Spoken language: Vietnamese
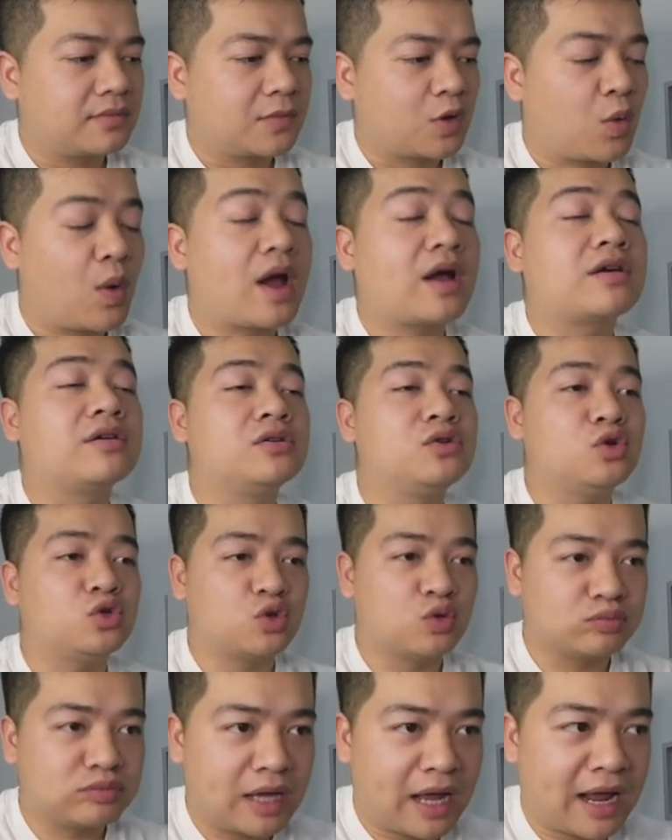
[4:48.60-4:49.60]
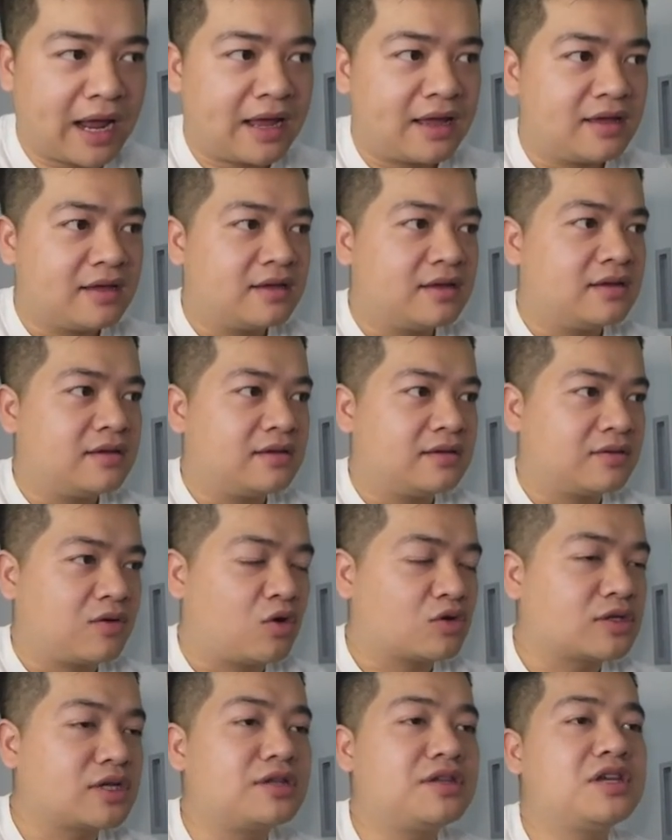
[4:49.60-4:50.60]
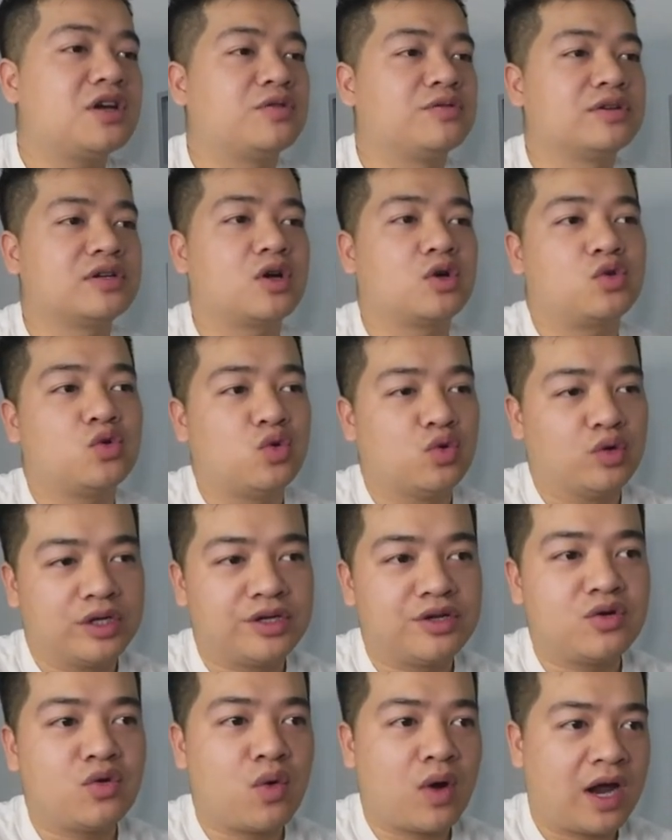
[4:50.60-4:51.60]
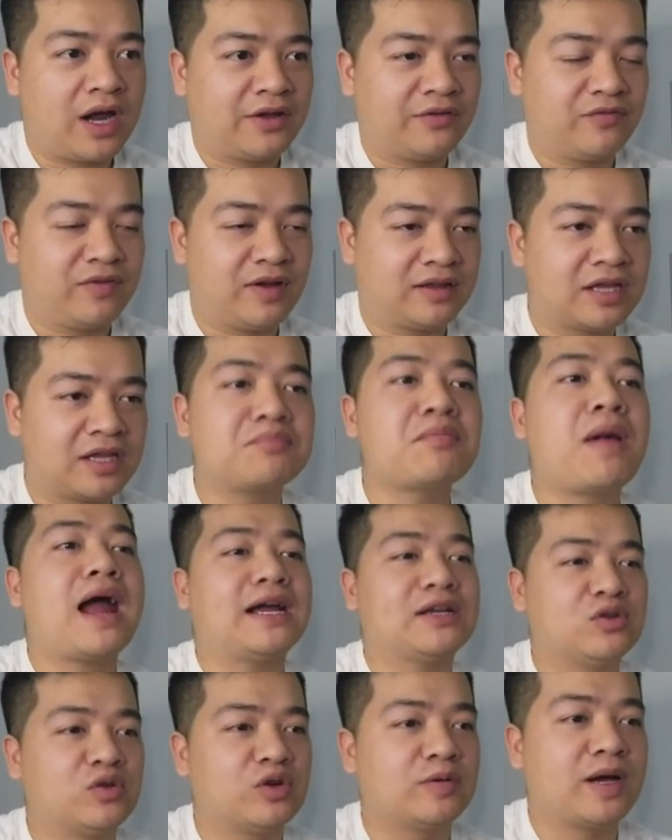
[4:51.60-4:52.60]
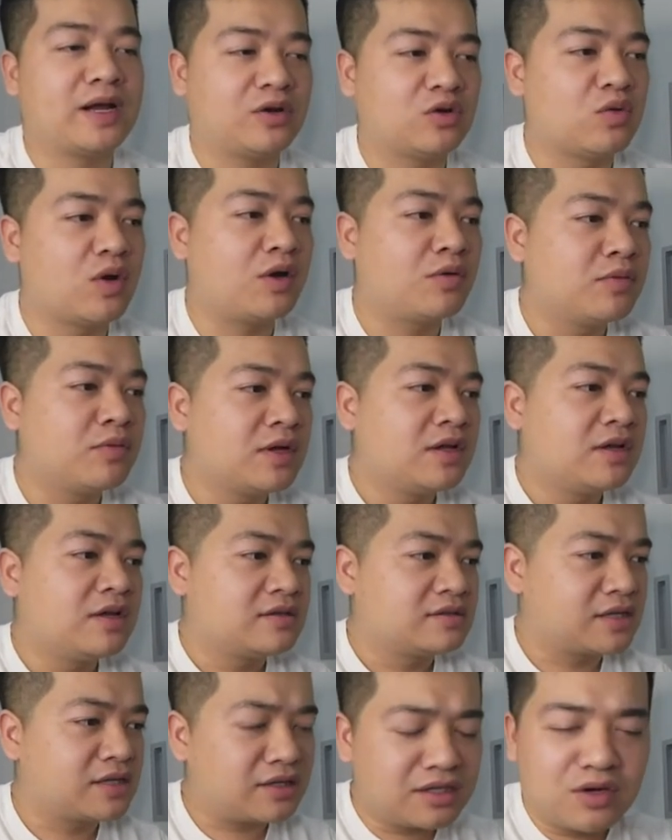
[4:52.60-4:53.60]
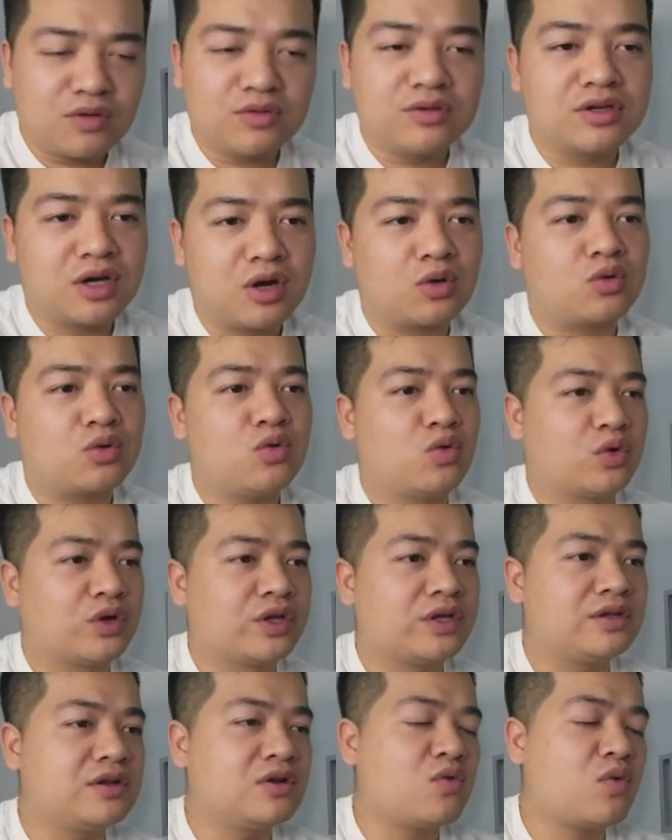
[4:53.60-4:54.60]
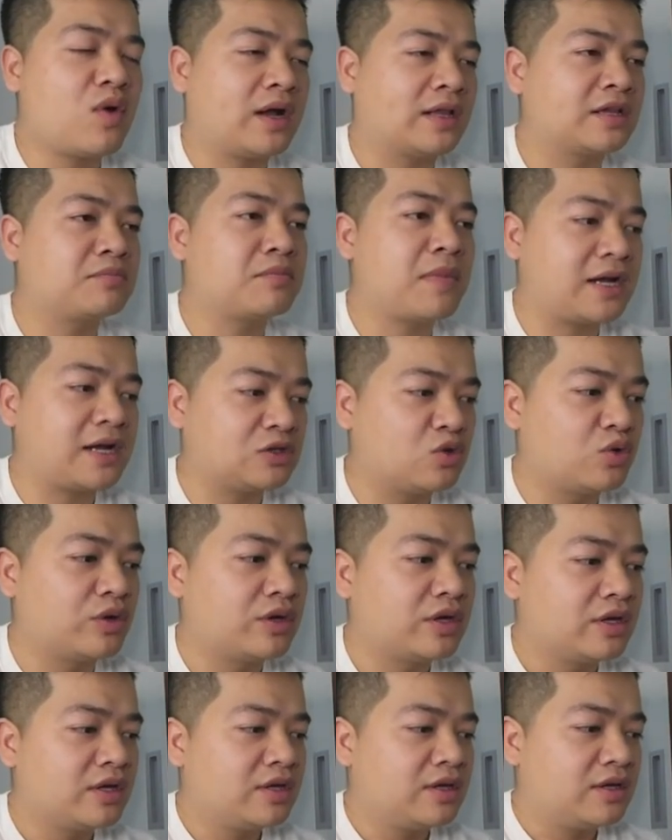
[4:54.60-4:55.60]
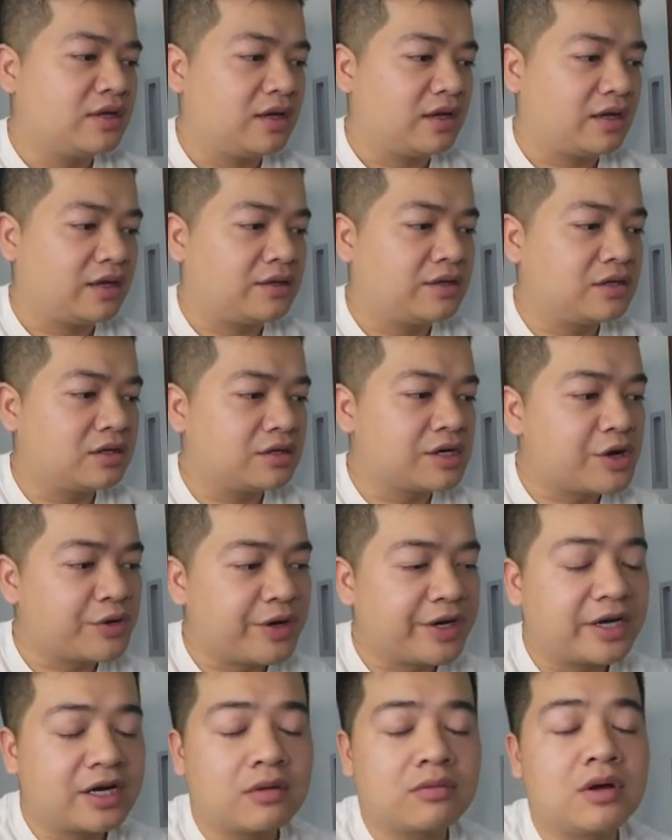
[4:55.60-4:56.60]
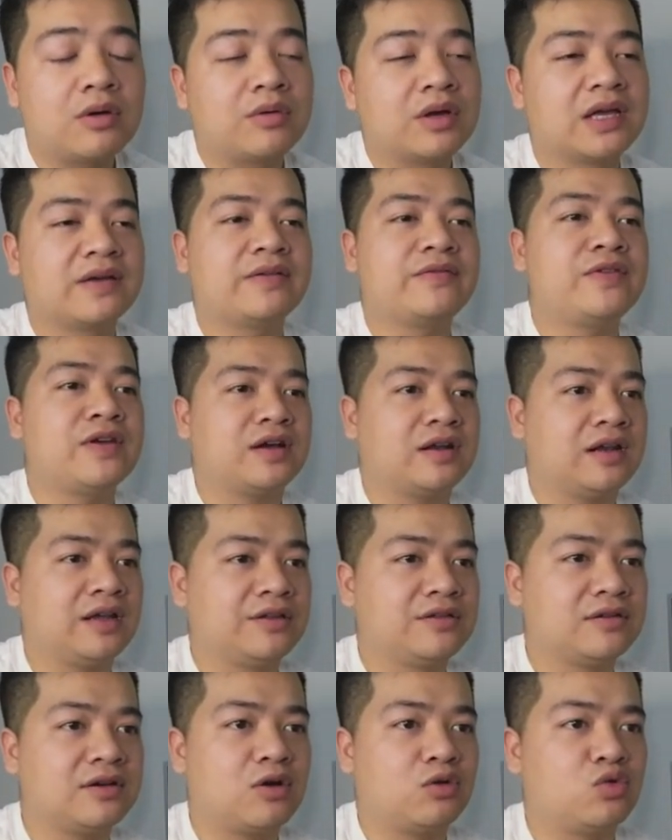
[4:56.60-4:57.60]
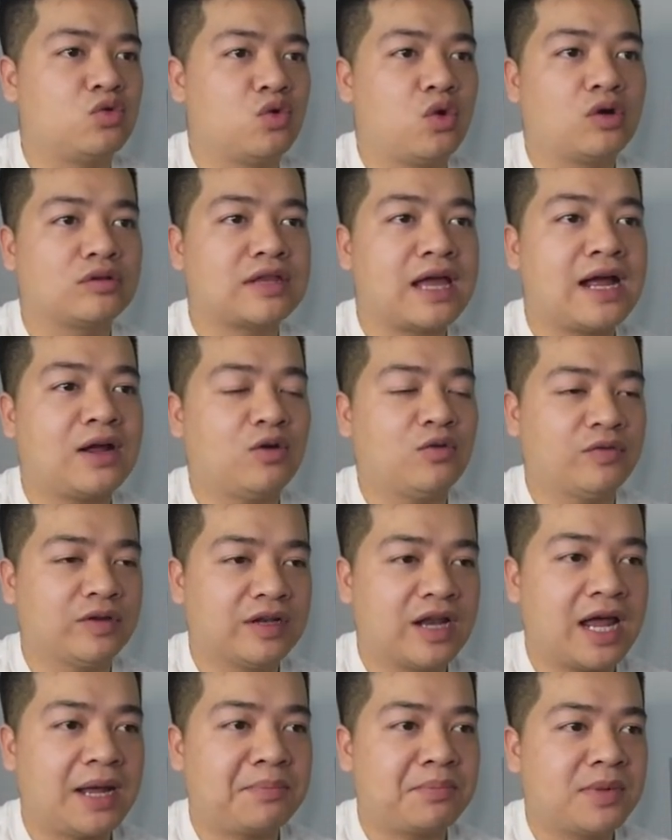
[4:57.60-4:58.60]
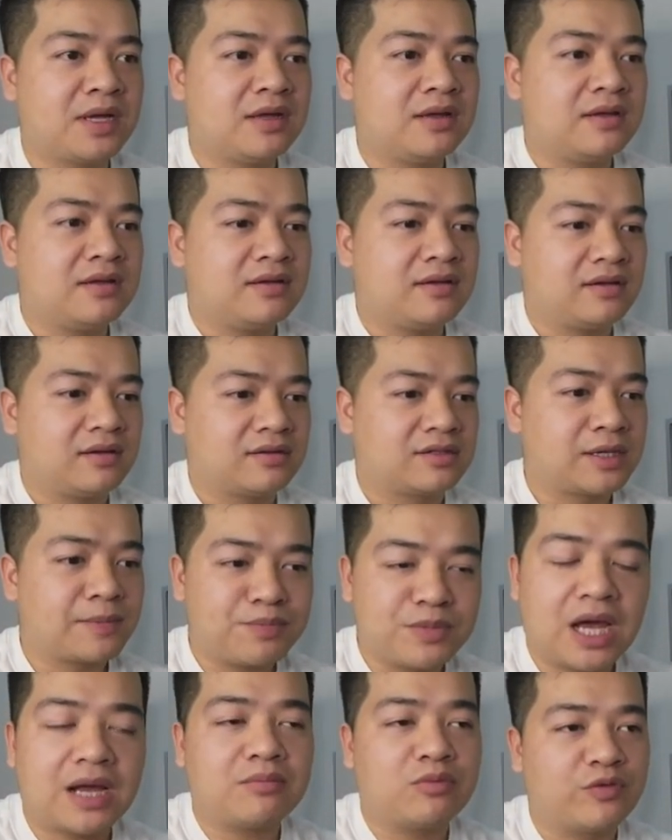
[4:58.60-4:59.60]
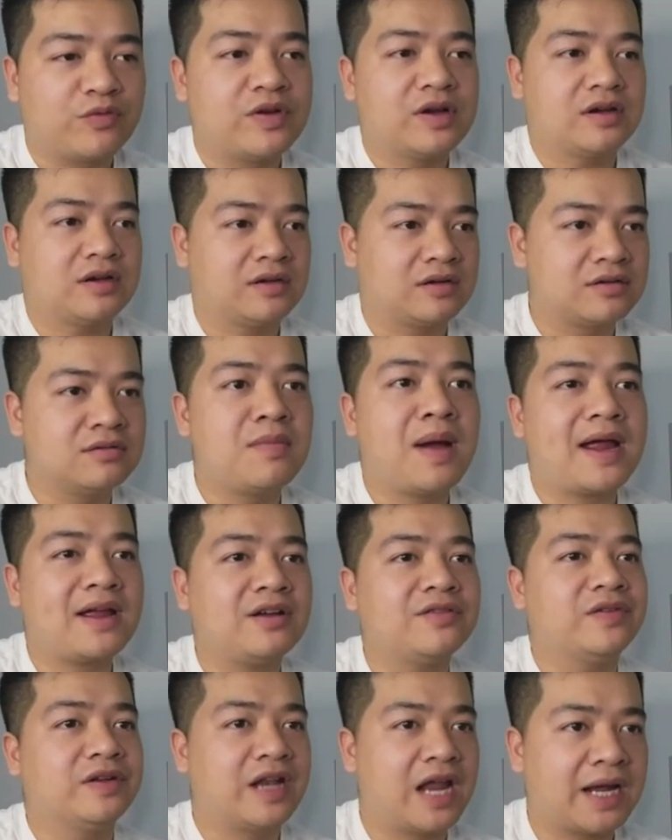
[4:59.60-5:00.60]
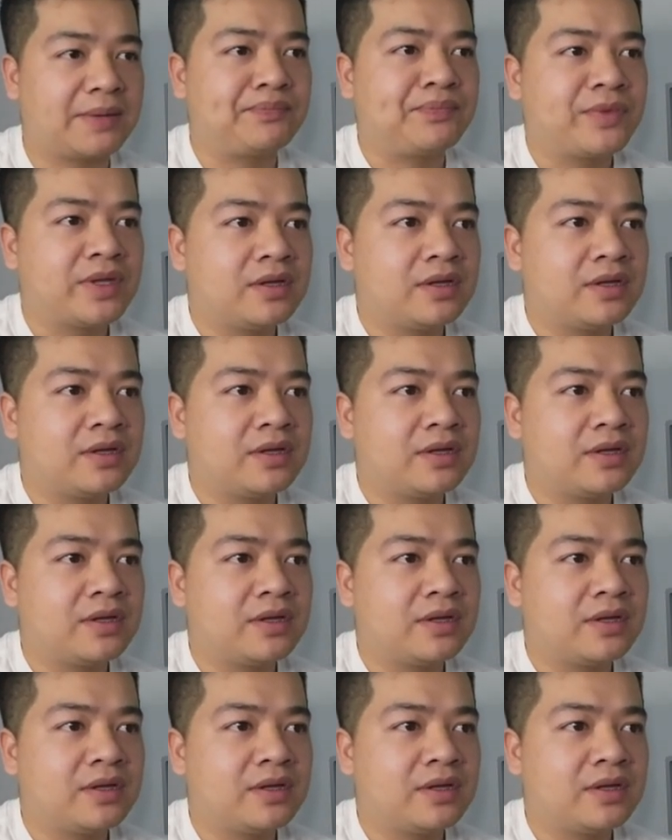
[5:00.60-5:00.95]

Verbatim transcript: quá khứ của chúng ta có rất nhiều những cầu thủ đi nước ngoài và thất bại rồi các bạn, đúng không? Rất nhiều những cầu thủ đi nước ngoài thất bại rồi. Nhưng điều đấy không đồng nghĩa với việc là những cầu thủ có tài của Việt Nam chấp nhận một việc là cứ mãi ở Việt Nam.